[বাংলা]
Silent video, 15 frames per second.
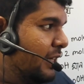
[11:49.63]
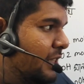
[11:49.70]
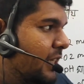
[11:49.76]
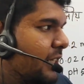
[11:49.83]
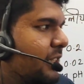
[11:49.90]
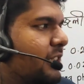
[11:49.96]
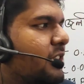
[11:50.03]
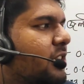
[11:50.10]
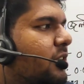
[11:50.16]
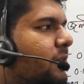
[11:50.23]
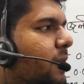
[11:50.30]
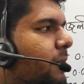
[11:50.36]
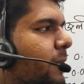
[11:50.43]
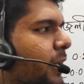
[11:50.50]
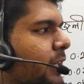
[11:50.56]
সেই জিনিসটা
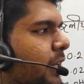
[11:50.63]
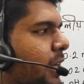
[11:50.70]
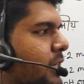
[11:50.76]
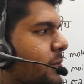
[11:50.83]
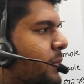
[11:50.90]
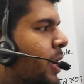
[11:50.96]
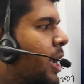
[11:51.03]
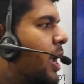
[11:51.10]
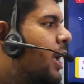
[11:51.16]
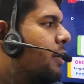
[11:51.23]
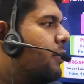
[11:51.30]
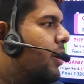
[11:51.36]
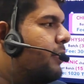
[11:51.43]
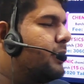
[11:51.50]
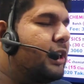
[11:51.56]
তোমার মাথায় আসবে
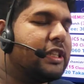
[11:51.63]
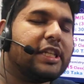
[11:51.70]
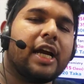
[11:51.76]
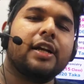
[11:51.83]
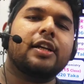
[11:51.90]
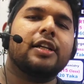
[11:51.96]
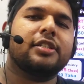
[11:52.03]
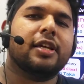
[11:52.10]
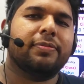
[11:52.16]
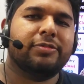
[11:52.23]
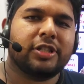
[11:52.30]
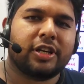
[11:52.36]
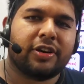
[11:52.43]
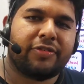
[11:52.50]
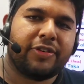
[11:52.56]
এবং আমাদের চারটা
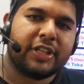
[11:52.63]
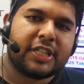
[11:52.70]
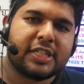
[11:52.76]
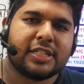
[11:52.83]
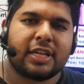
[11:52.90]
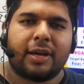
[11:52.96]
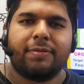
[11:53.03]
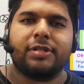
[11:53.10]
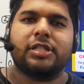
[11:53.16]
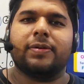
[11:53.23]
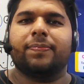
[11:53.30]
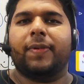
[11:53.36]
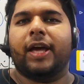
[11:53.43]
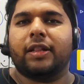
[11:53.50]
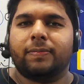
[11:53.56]
সাবজেক্টেরই ফিজিক্স কেমিস্ট্রি
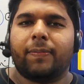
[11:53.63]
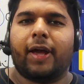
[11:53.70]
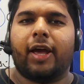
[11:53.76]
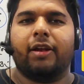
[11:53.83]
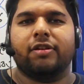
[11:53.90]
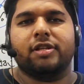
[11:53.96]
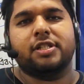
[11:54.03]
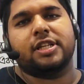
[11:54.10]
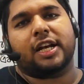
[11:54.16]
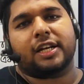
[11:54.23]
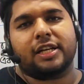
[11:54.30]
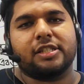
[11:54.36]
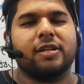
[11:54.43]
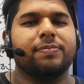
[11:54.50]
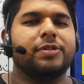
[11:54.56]
ম্যাথ বায়োলজি
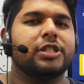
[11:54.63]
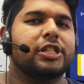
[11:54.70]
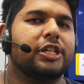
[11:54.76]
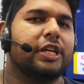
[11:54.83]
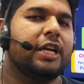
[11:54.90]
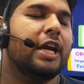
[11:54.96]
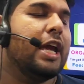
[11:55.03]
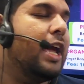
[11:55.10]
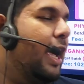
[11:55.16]
চারটা সাবজেক্টেরই